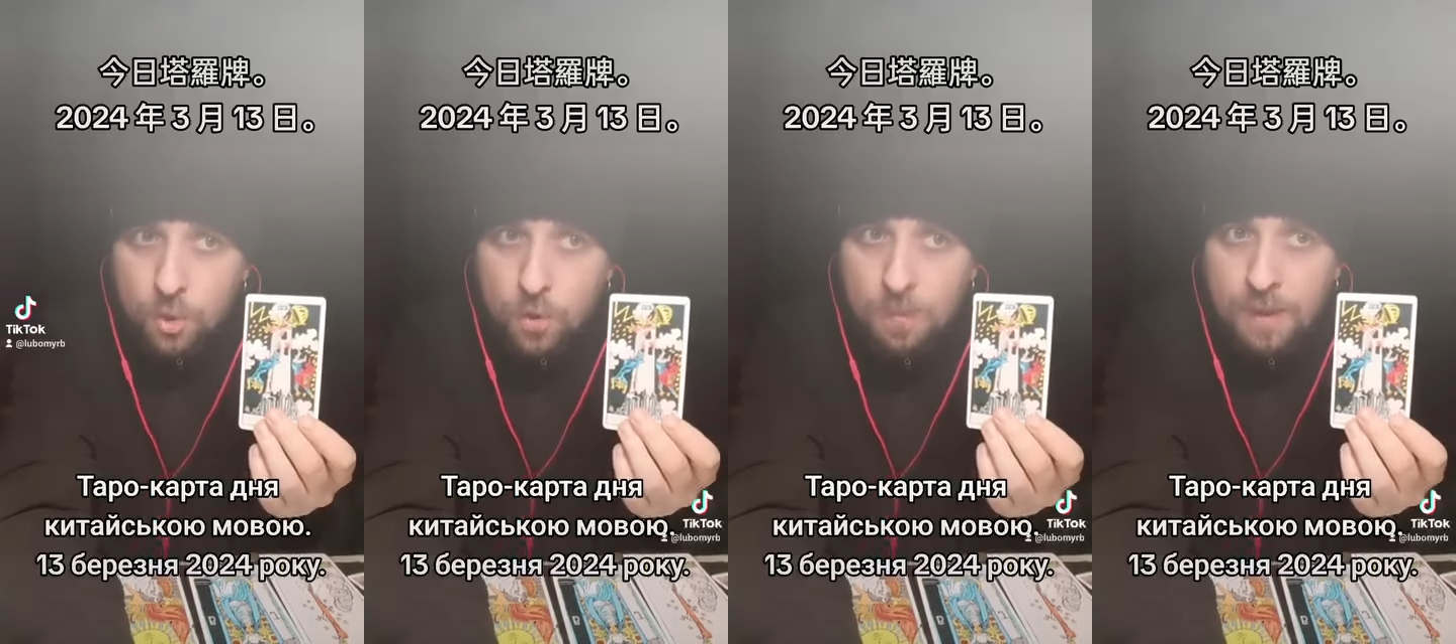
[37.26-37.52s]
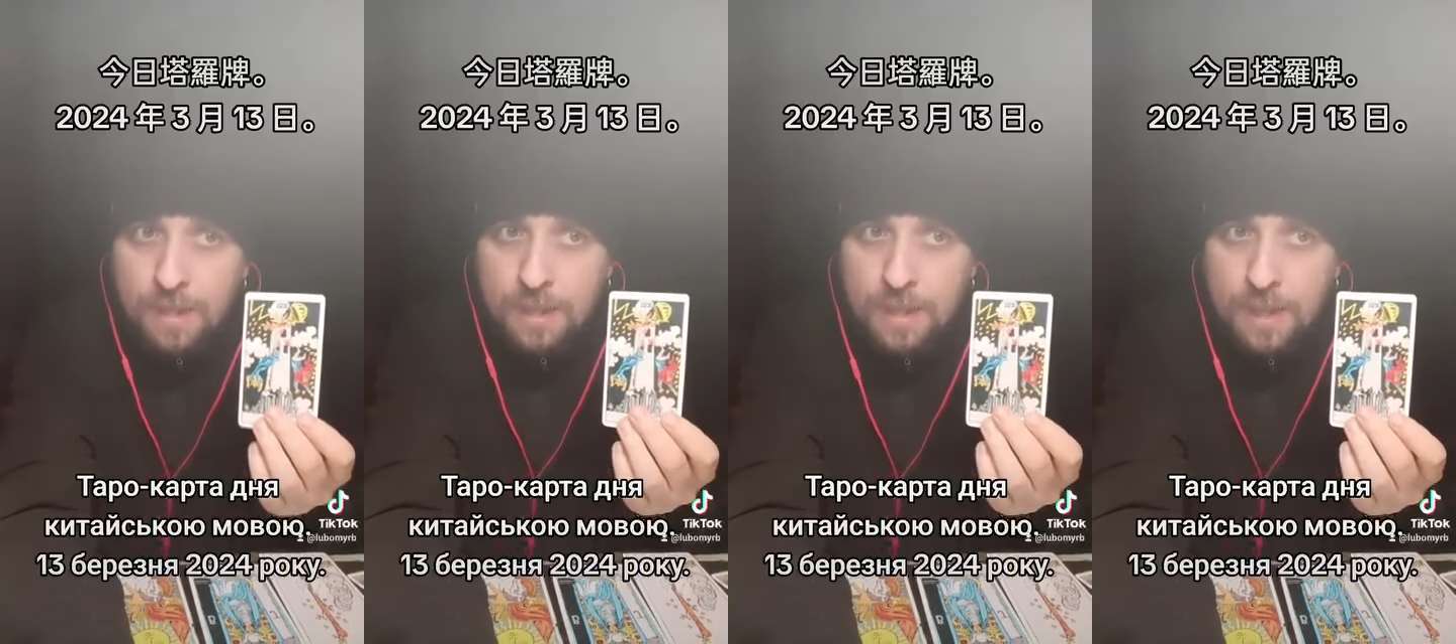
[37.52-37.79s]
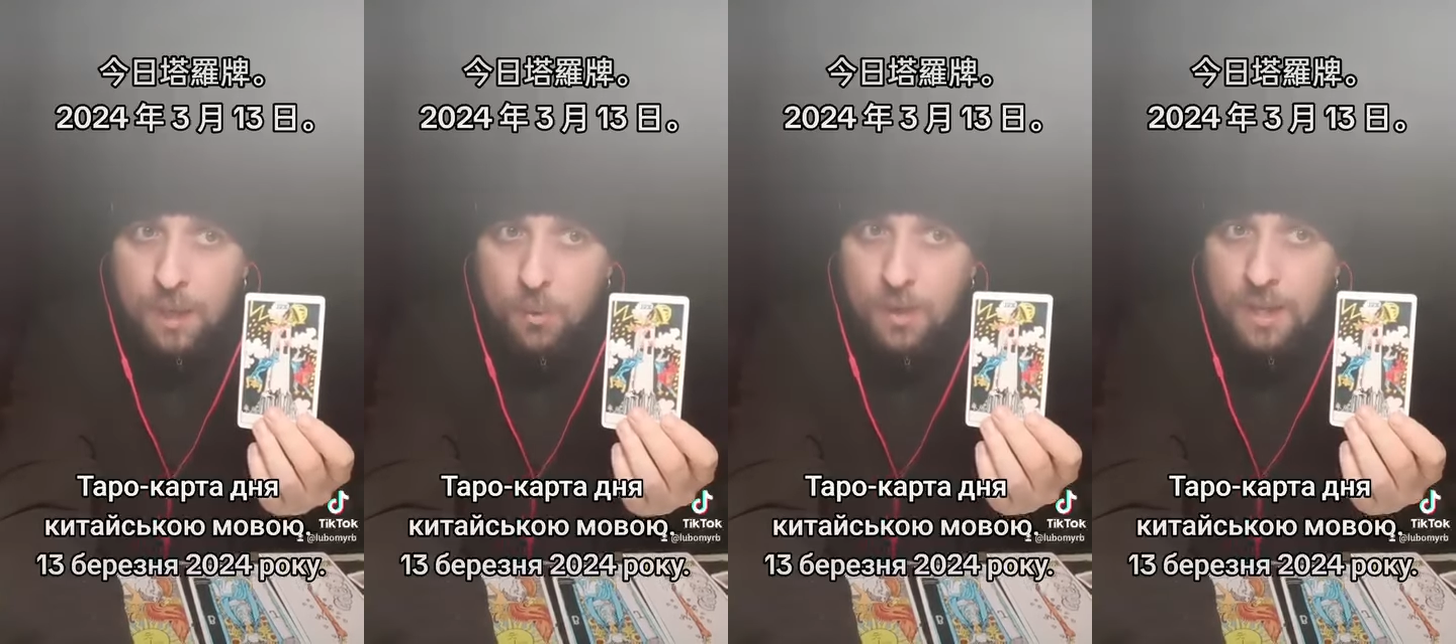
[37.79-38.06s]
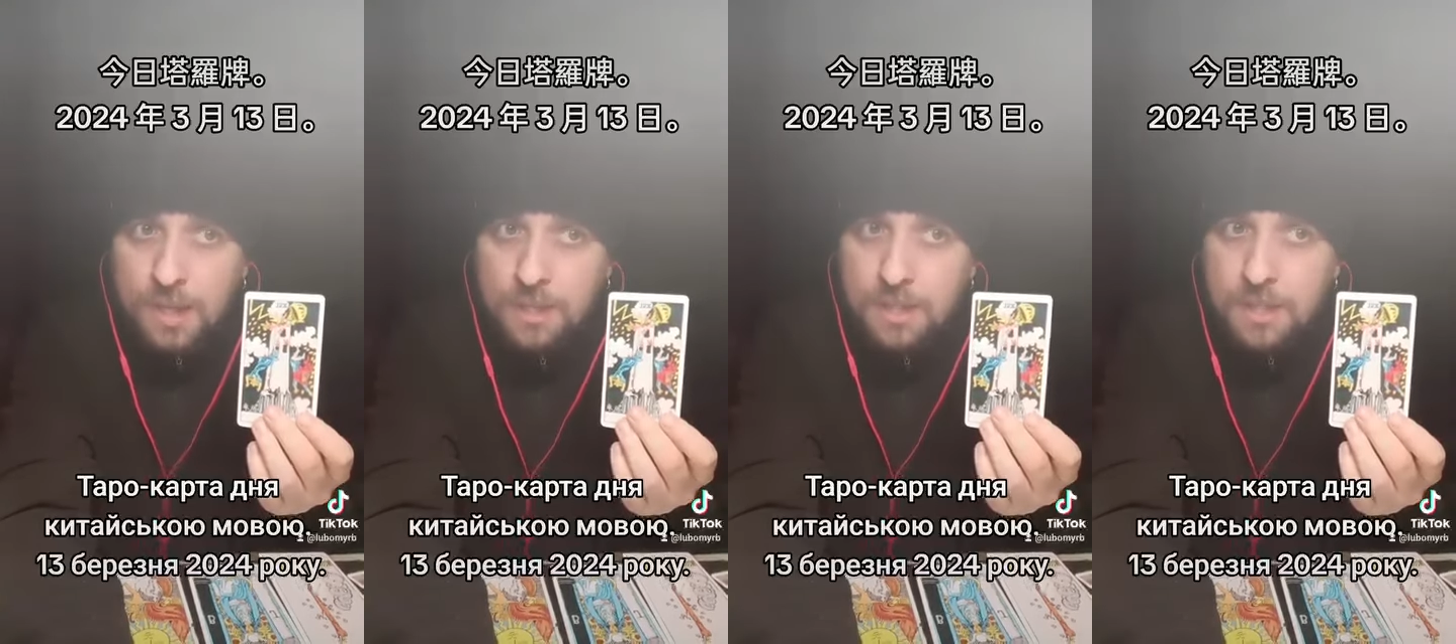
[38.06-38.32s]
俗和残
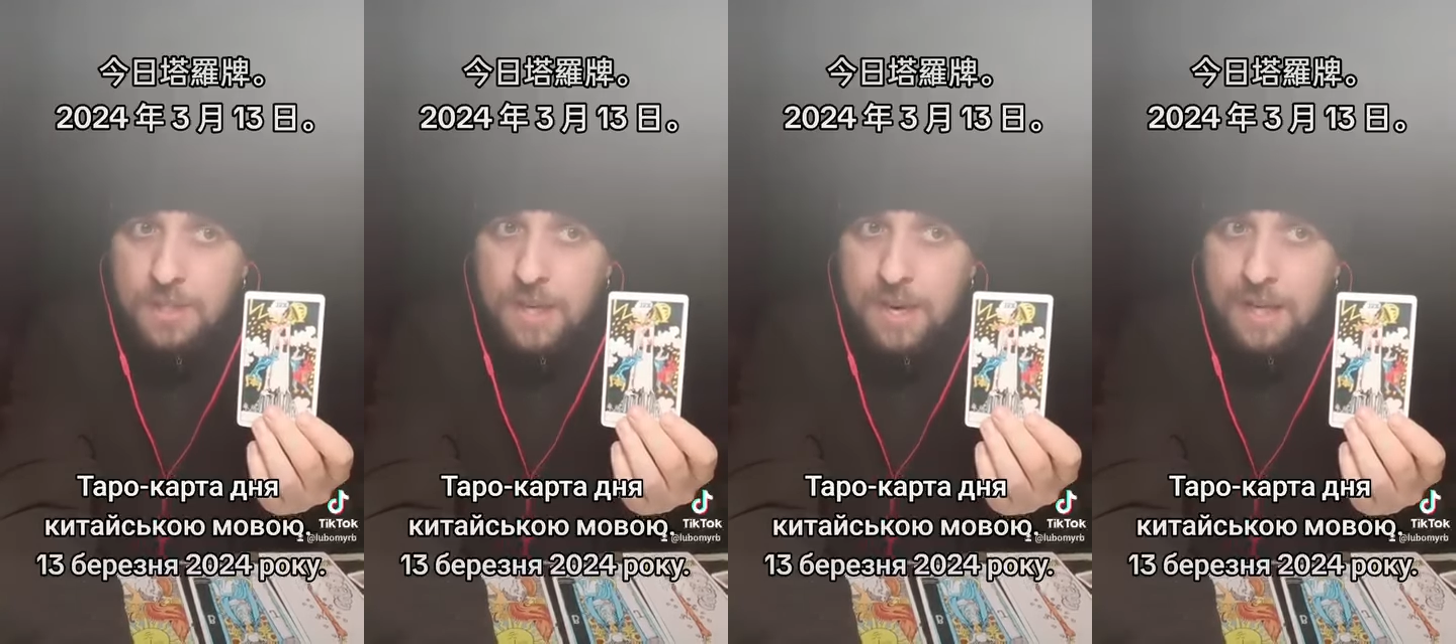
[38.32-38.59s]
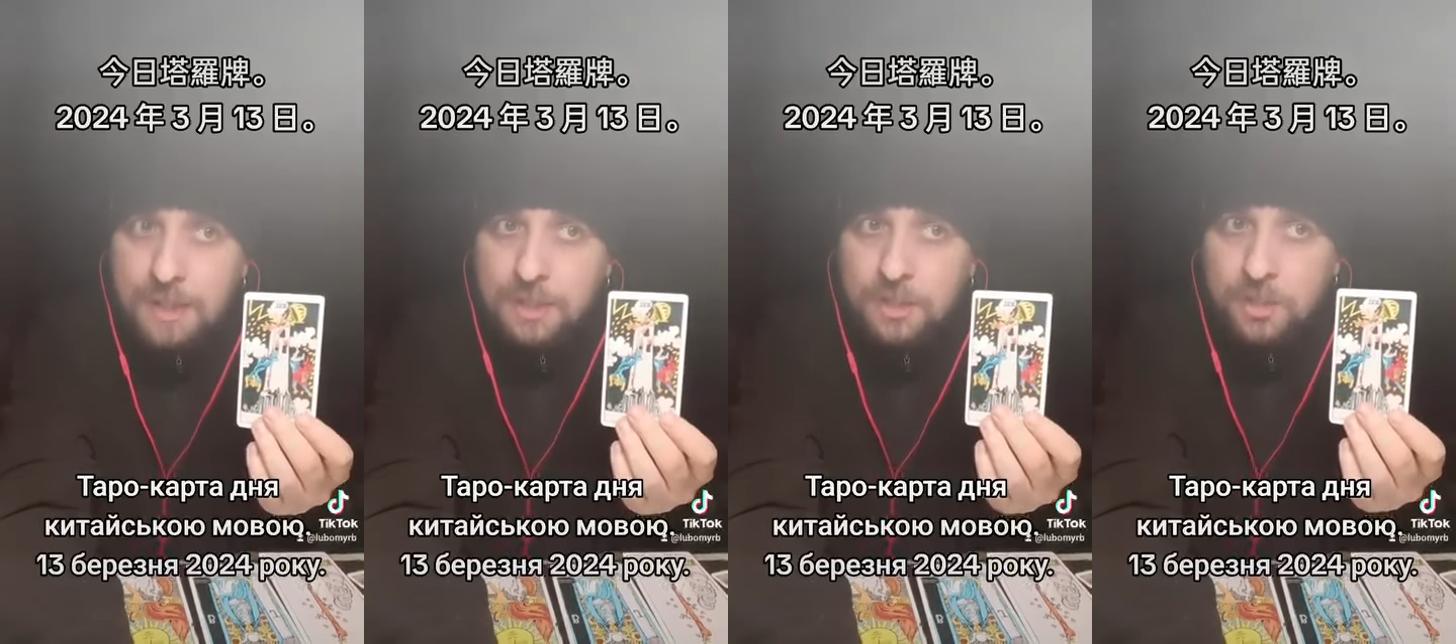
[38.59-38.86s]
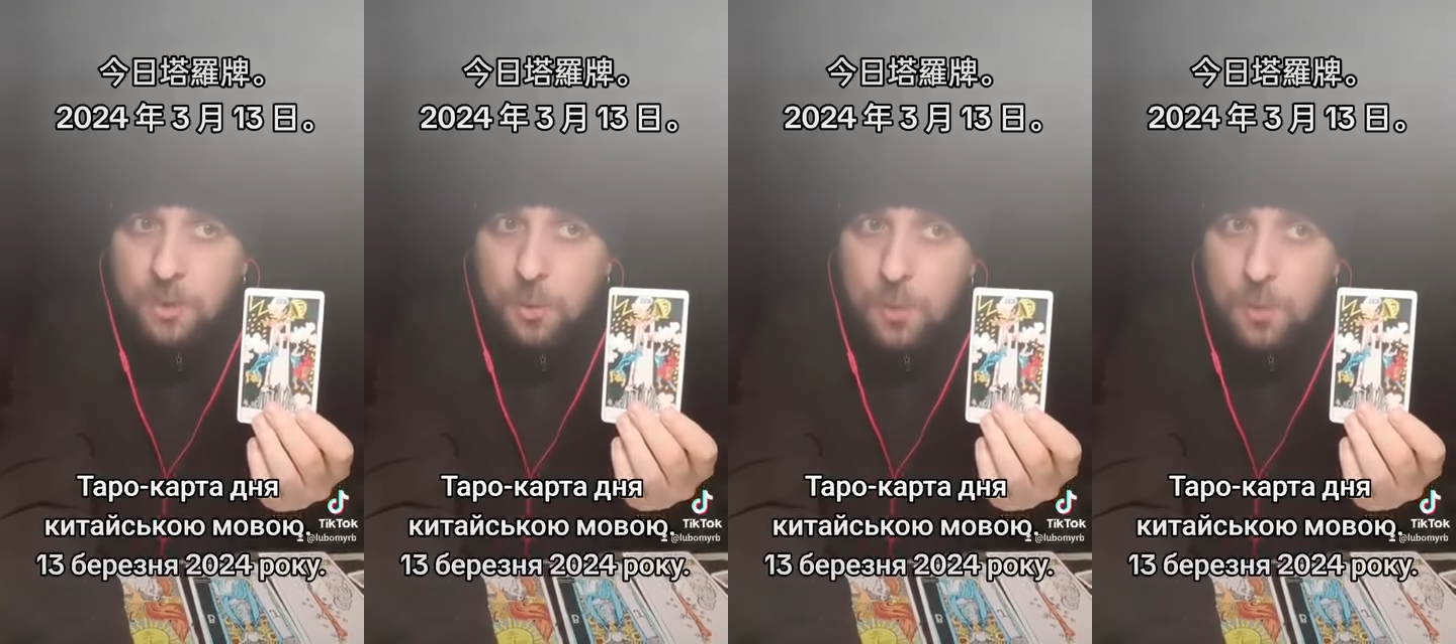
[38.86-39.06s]
酷的现实。